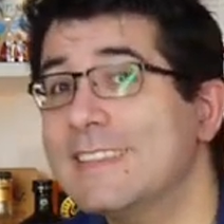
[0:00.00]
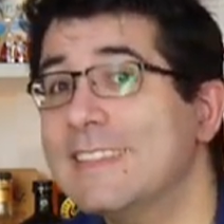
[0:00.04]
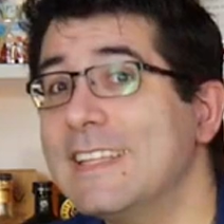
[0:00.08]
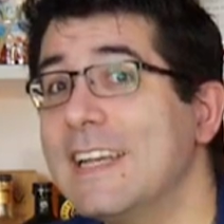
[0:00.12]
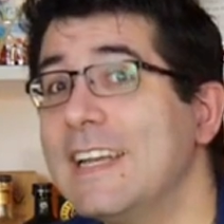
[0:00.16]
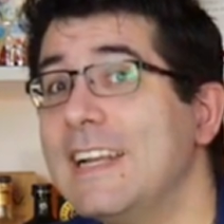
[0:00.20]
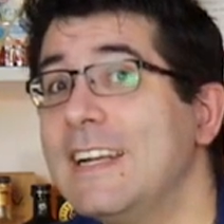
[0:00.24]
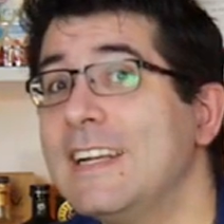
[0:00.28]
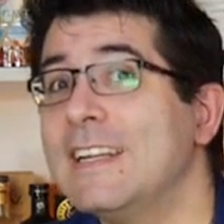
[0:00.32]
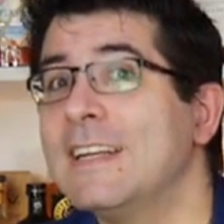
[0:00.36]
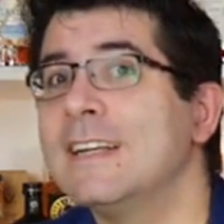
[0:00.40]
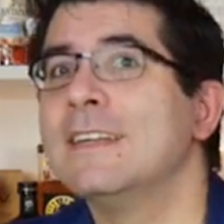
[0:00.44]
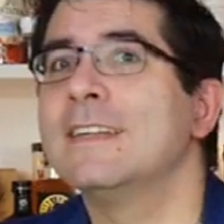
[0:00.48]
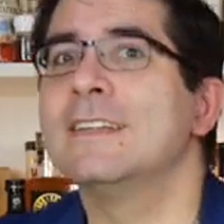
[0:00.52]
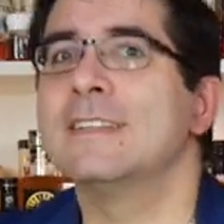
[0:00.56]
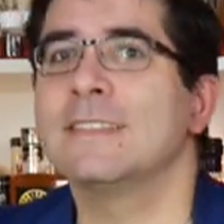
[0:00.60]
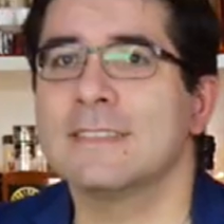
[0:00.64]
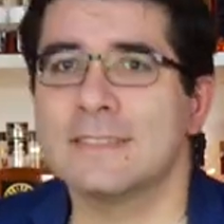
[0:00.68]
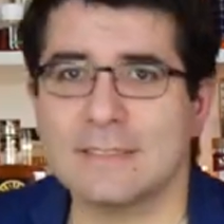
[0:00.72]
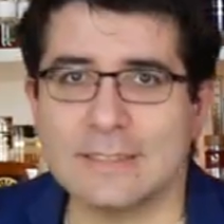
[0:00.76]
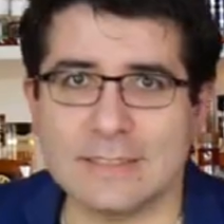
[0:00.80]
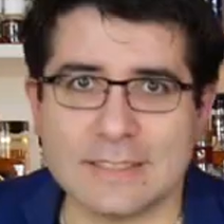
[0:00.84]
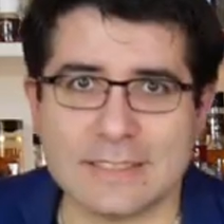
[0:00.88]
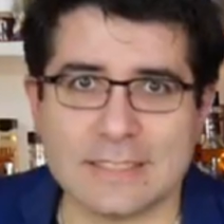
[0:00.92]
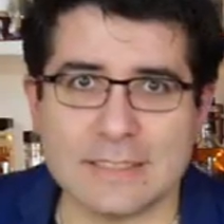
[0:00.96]
tel
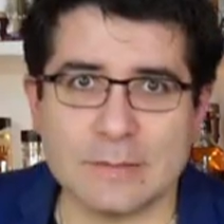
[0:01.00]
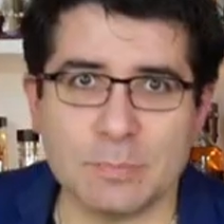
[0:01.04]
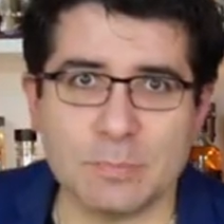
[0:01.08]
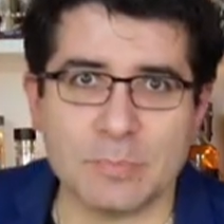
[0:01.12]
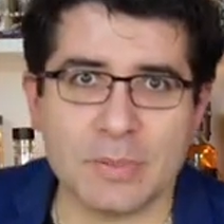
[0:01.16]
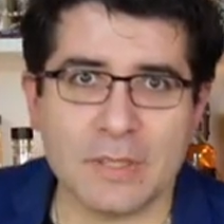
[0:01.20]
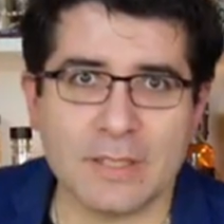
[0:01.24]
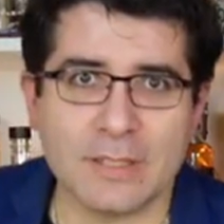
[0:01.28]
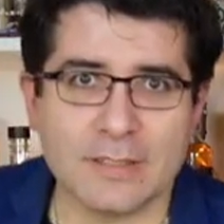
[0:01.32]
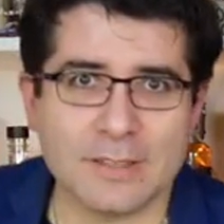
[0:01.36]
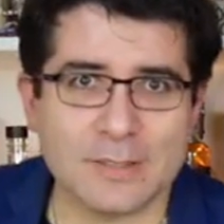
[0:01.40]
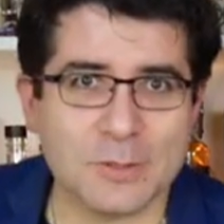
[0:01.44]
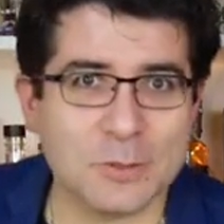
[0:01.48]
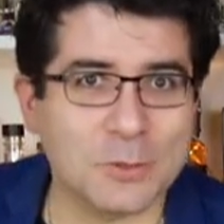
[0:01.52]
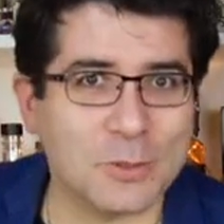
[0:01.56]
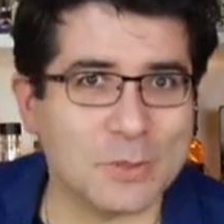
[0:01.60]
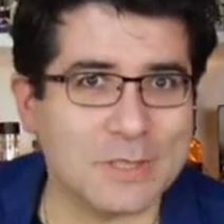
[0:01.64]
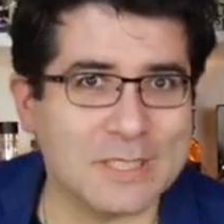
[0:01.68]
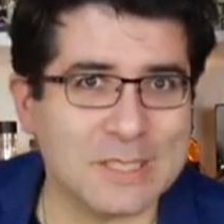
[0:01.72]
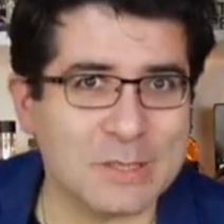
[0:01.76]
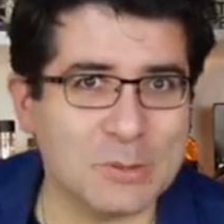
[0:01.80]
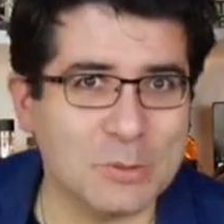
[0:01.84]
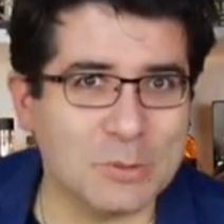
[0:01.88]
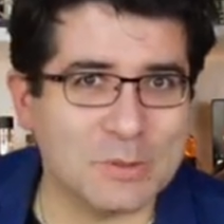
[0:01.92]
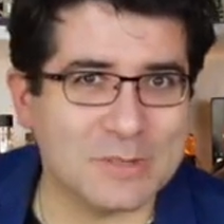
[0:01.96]
type
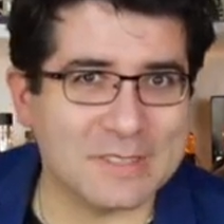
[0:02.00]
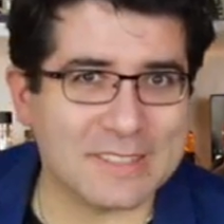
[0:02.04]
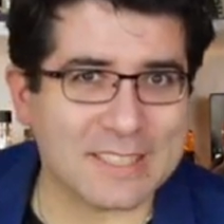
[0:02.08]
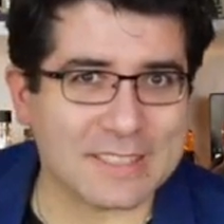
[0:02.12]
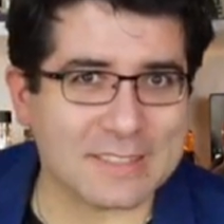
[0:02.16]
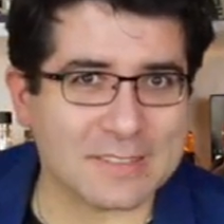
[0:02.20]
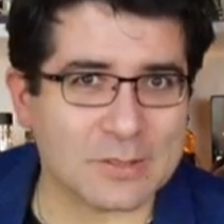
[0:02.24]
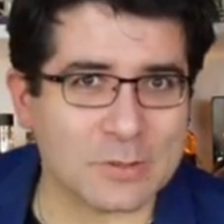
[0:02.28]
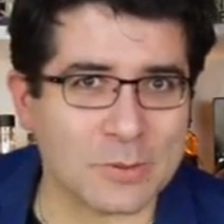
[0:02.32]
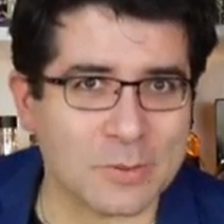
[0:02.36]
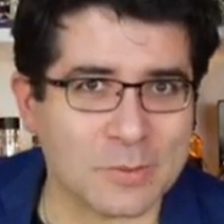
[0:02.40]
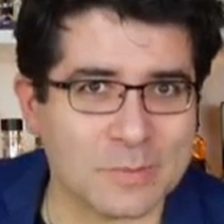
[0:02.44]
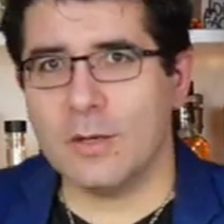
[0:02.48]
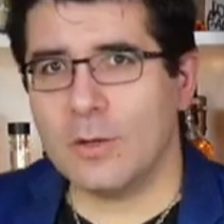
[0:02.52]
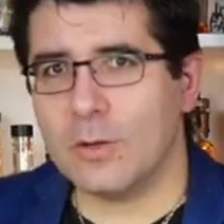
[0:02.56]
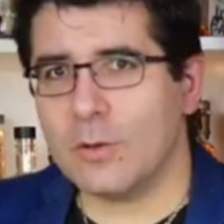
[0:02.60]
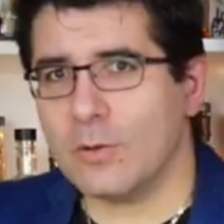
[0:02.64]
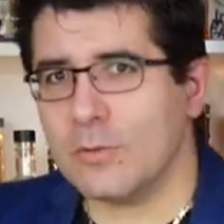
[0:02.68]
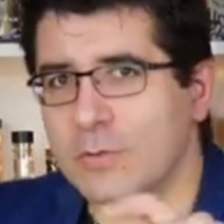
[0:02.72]
de dégustation.